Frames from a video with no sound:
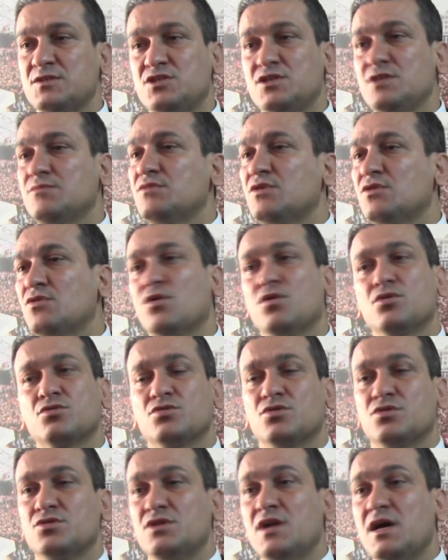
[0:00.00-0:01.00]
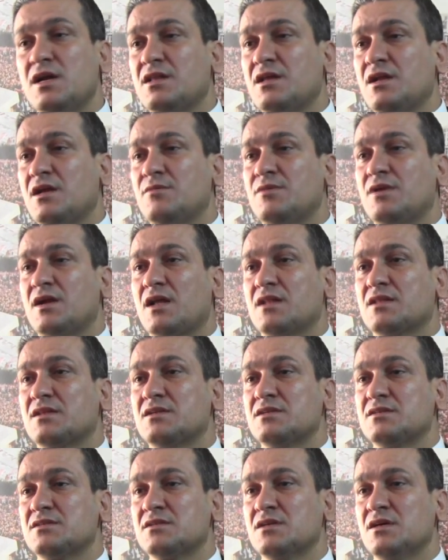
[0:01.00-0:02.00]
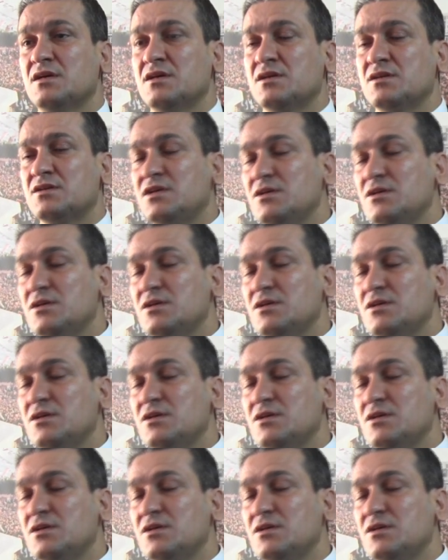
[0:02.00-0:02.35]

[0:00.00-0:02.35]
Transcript: Şimdi ne oldu? Nereden emir aldınız?